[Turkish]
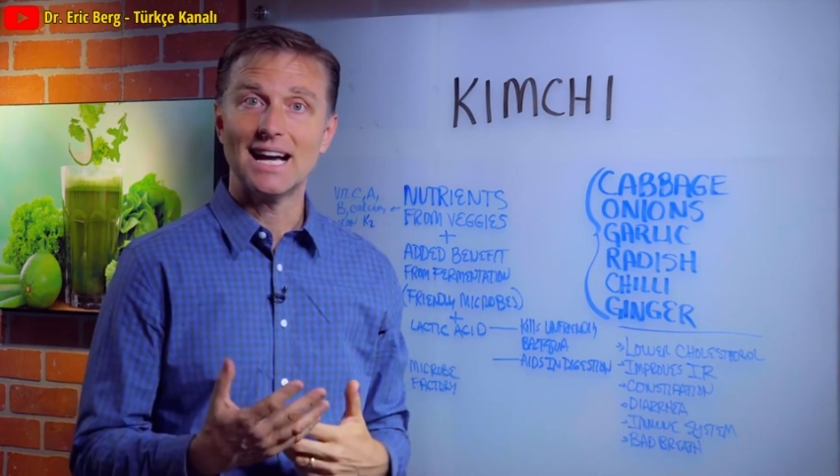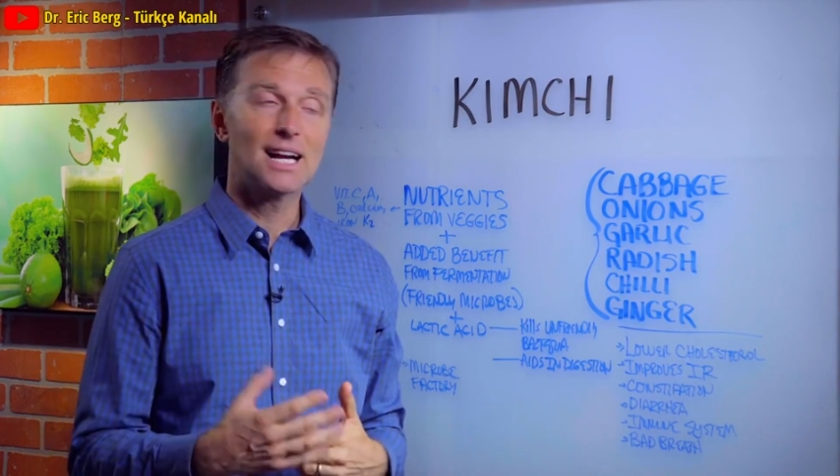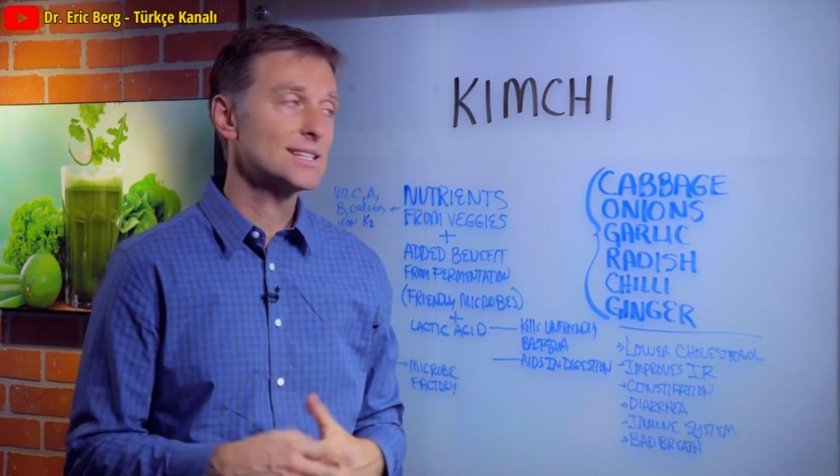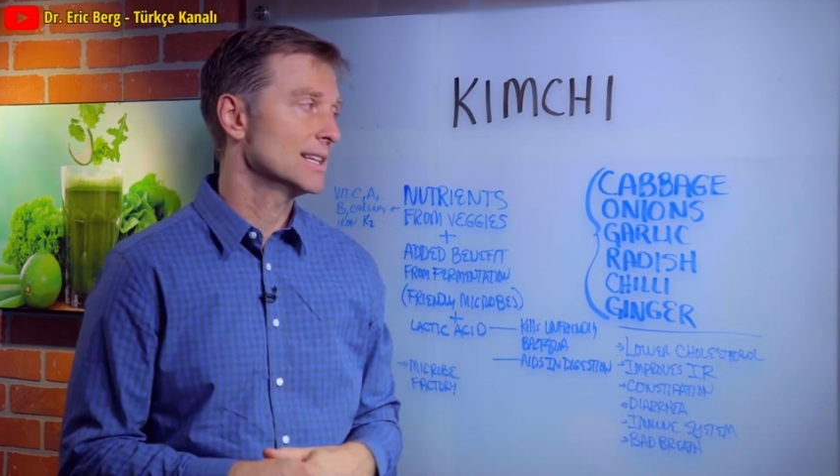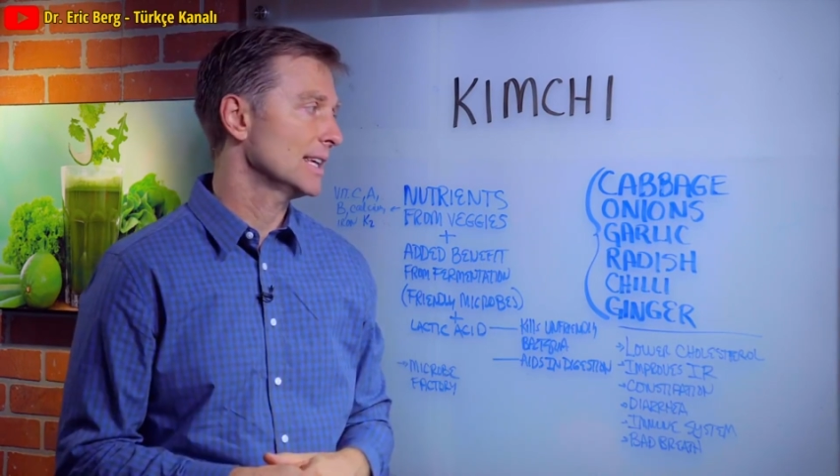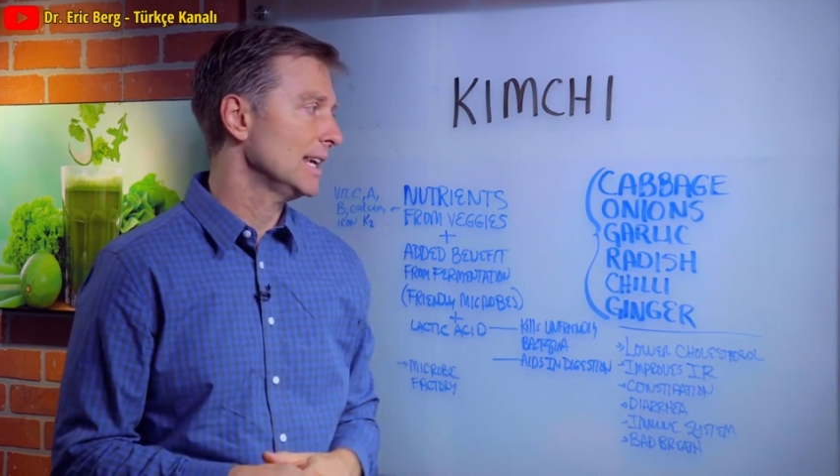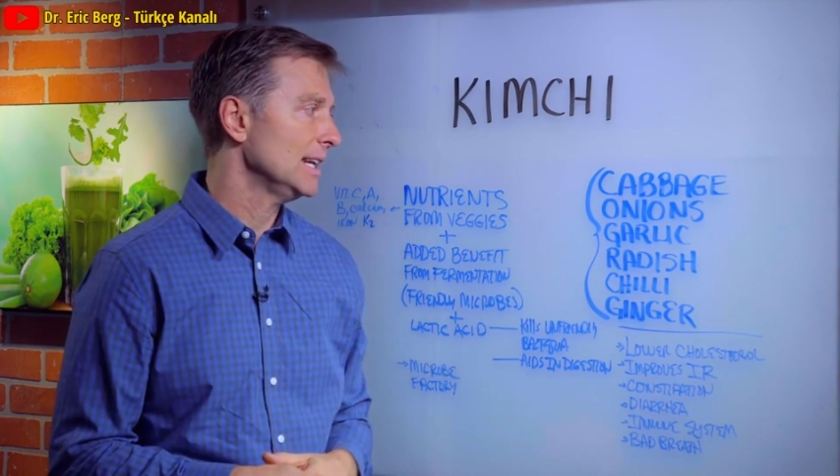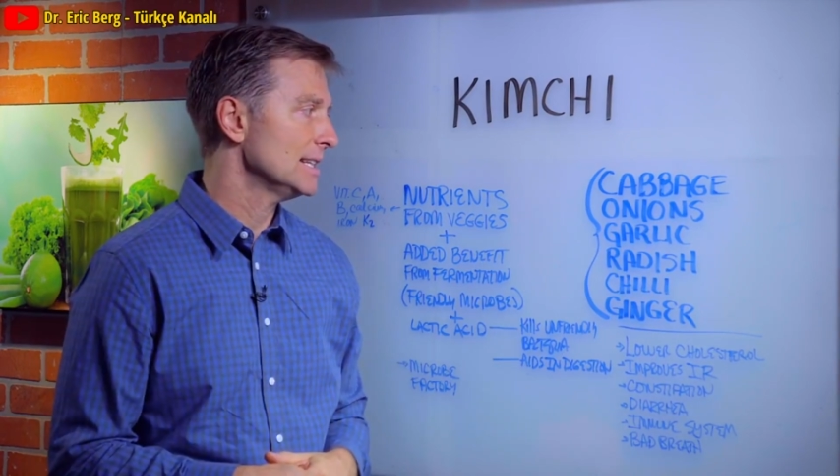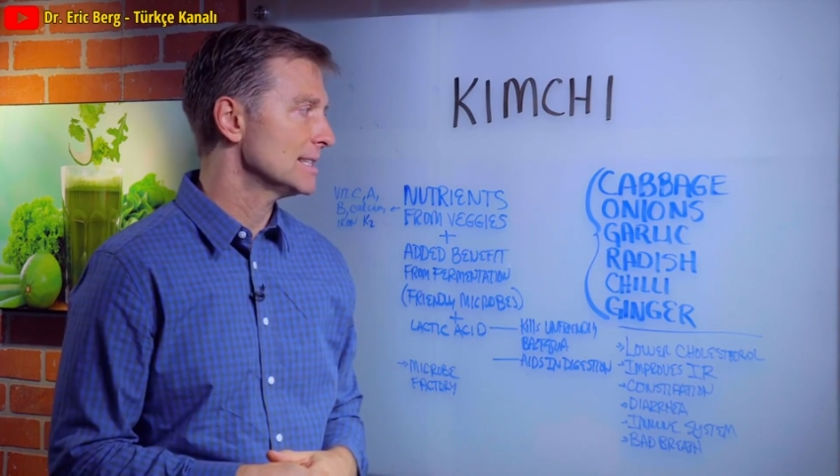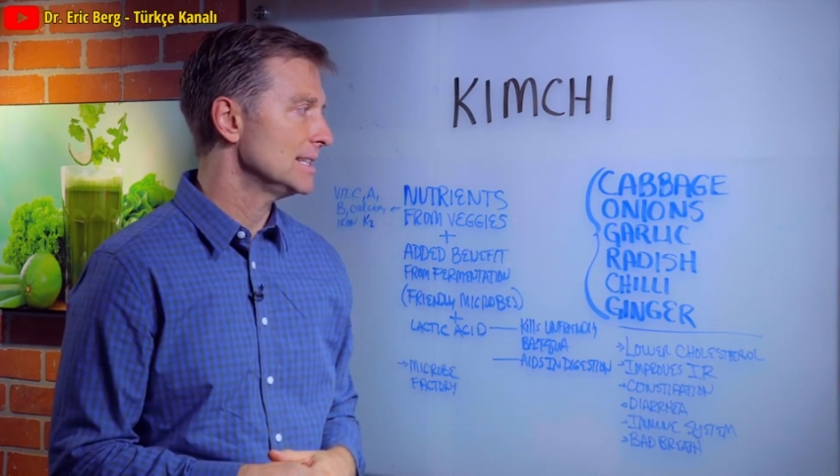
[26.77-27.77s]

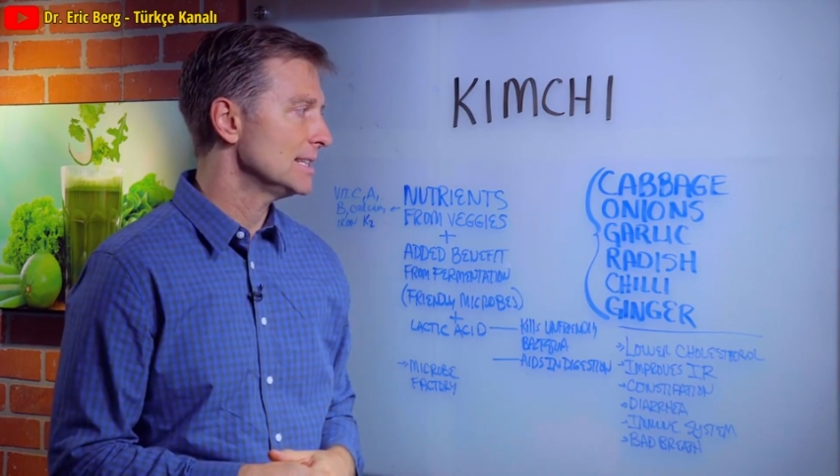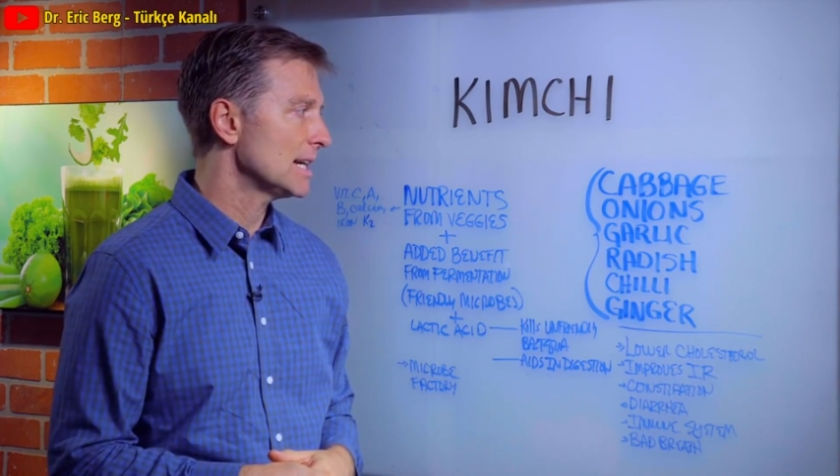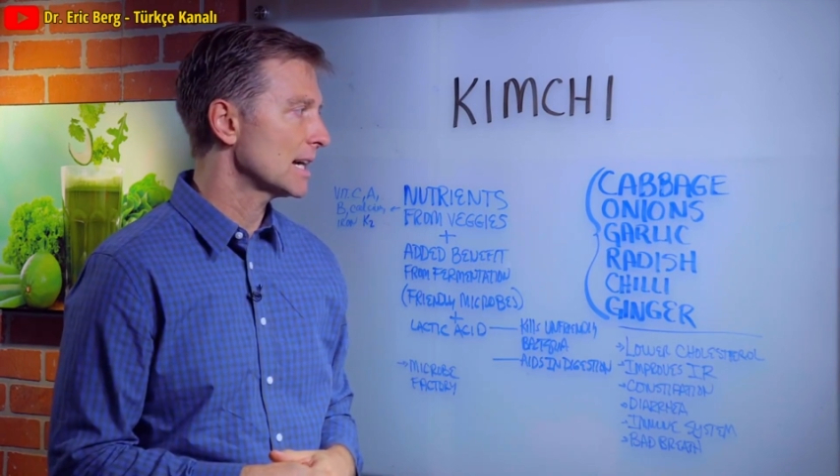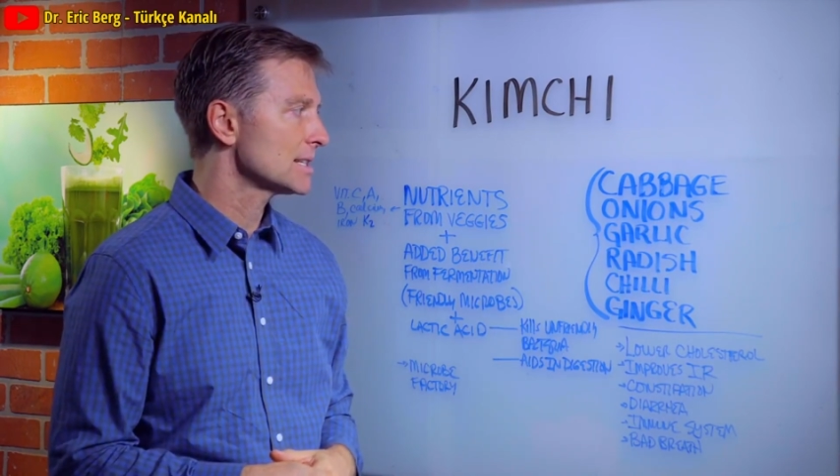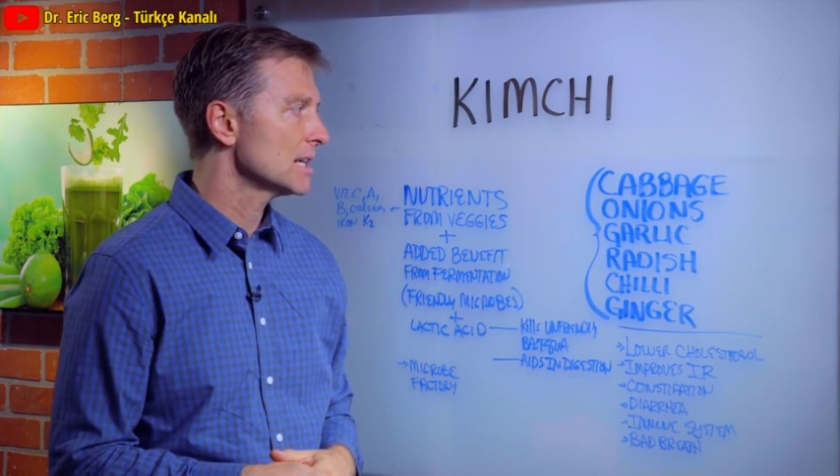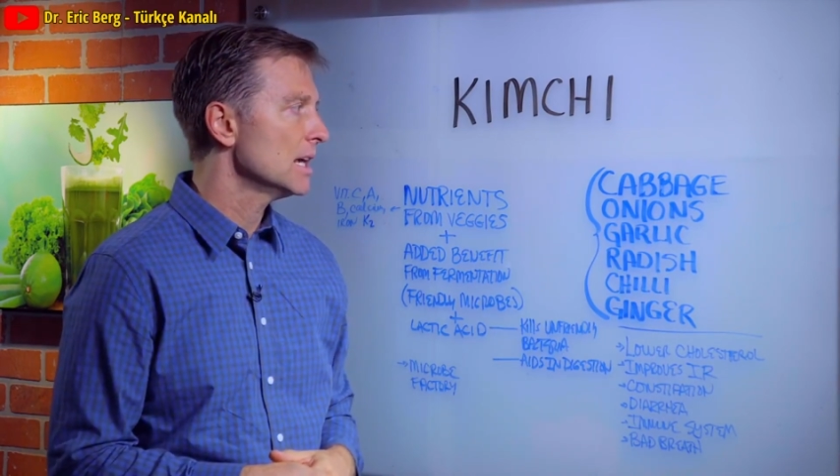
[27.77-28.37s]
faydalıdır. Ve tabii ki